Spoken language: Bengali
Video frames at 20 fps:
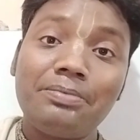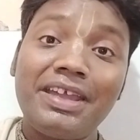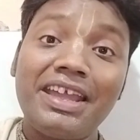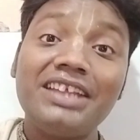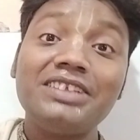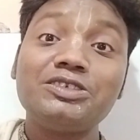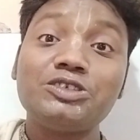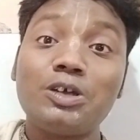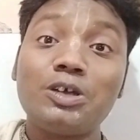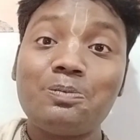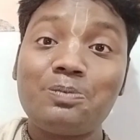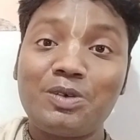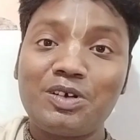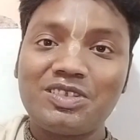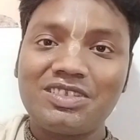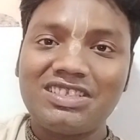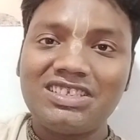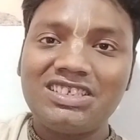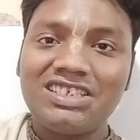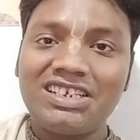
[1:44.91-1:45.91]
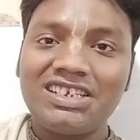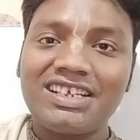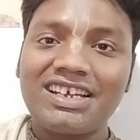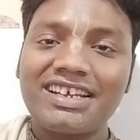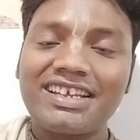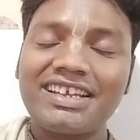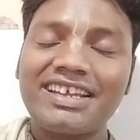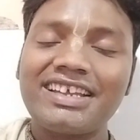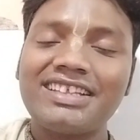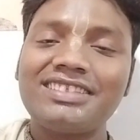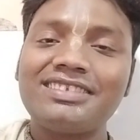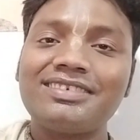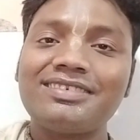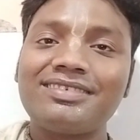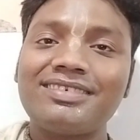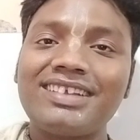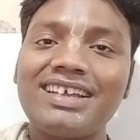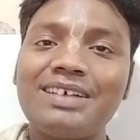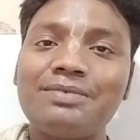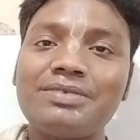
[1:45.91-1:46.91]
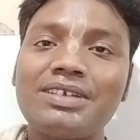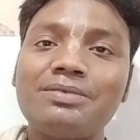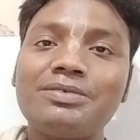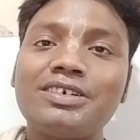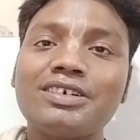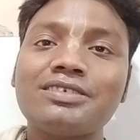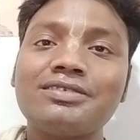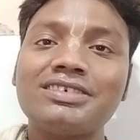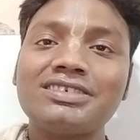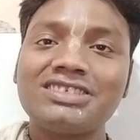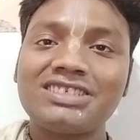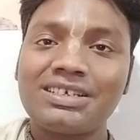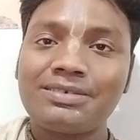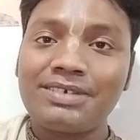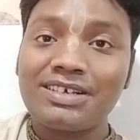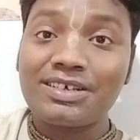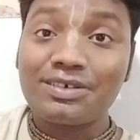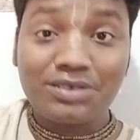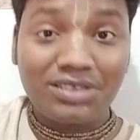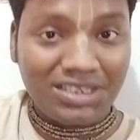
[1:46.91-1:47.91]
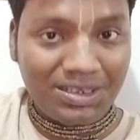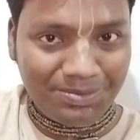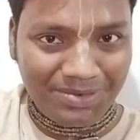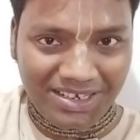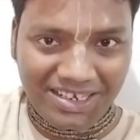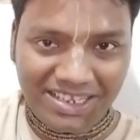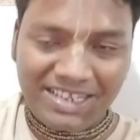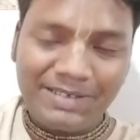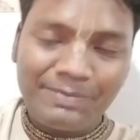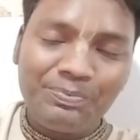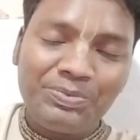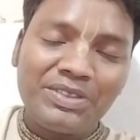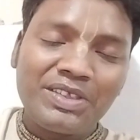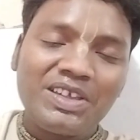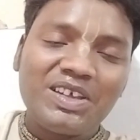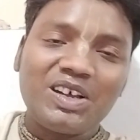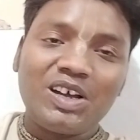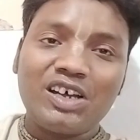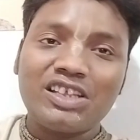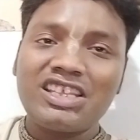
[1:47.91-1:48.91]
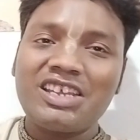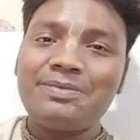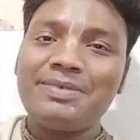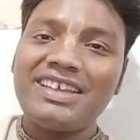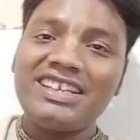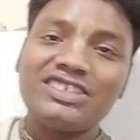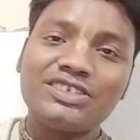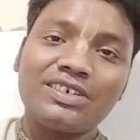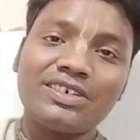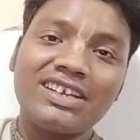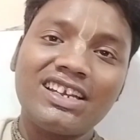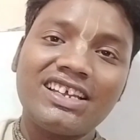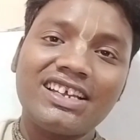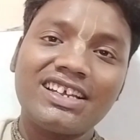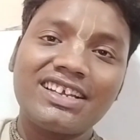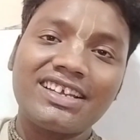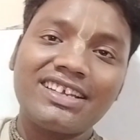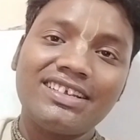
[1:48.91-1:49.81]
মেইন সম্পদ যেটাকে কেন্দ্র করে আমরা ভগবত সেবা করতে পারি অতএব এই শরীরে